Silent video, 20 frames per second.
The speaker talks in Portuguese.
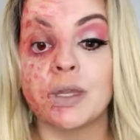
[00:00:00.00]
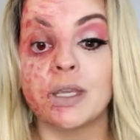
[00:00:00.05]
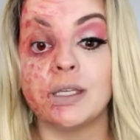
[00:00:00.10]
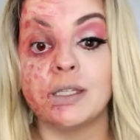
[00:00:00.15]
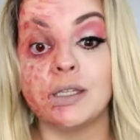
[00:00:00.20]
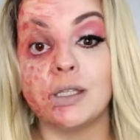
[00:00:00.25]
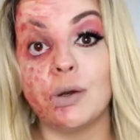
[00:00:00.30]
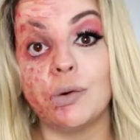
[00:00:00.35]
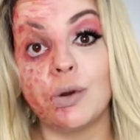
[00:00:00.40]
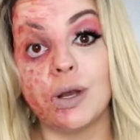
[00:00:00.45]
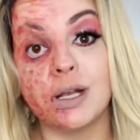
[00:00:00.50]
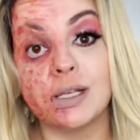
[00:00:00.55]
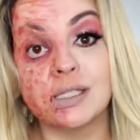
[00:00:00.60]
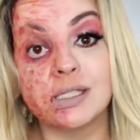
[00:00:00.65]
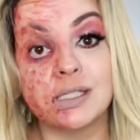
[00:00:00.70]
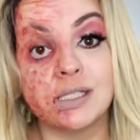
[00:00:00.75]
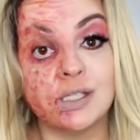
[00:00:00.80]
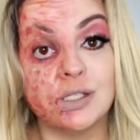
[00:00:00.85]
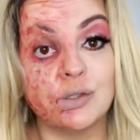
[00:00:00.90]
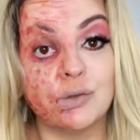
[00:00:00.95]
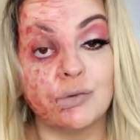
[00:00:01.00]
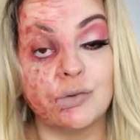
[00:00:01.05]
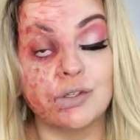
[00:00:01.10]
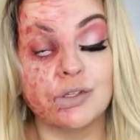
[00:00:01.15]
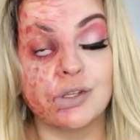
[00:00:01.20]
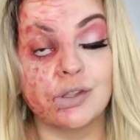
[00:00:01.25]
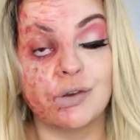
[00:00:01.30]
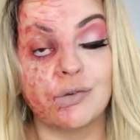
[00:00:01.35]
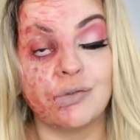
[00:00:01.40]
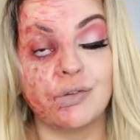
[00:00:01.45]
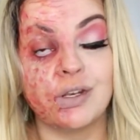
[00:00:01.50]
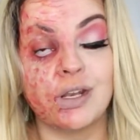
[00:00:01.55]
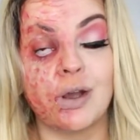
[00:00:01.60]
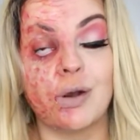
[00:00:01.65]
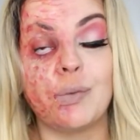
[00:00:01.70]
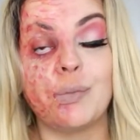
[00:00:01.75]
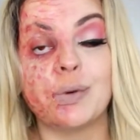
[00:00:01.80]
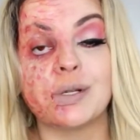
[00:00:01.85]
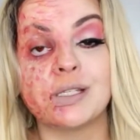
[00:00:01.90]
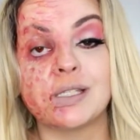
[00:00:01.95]
Então, assista o vídeo até o
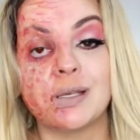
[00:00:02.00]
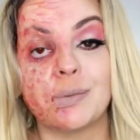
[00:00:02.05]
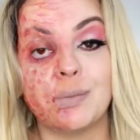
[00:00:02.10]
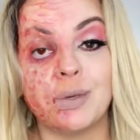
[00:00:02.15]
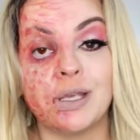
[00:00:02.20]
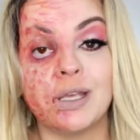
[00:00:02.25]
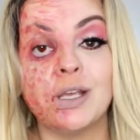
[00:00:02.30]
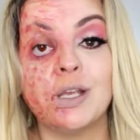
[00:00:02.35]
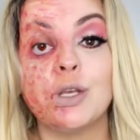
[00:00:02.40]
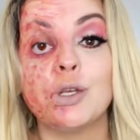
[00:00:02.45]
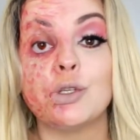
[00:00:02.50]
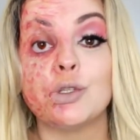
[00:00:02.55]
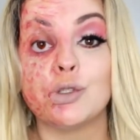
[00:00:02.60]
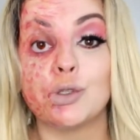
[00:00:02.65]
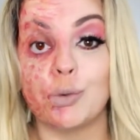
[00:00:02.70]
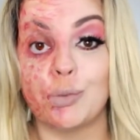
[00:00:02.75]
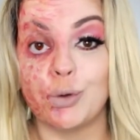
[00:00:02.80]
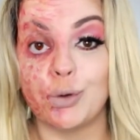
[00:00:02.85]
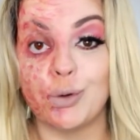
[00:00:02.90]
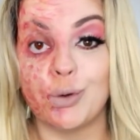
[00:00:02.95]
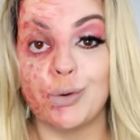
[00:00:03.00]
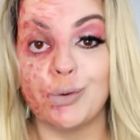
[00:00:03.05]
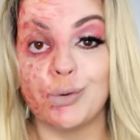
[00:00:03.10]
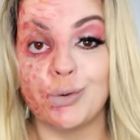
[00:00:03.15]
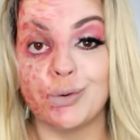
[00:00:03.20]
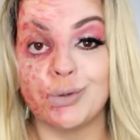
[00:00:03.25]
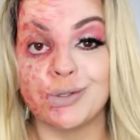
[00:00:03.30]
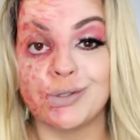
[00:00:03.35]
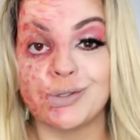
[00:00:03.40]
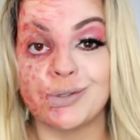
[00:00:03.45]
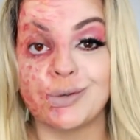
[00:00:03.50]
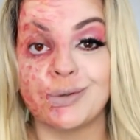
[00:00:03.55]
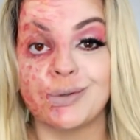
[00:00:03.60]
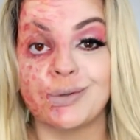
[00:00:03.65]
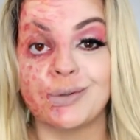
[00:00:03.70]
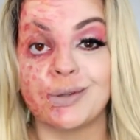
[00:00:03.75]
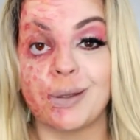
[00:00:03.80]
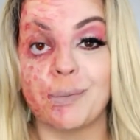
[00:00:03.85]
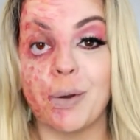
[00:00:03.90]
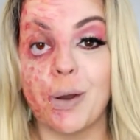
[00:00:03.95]
final para saber sobre o concurso,
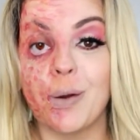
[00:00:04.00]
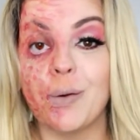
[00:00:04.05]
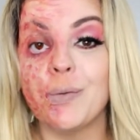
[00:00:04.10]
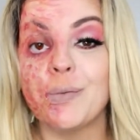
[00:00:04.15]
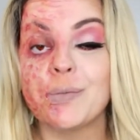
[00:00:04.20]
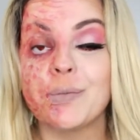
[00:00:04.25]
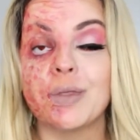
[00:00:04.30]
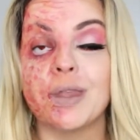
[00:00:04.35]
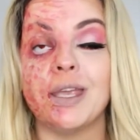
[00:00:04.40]
tá bom?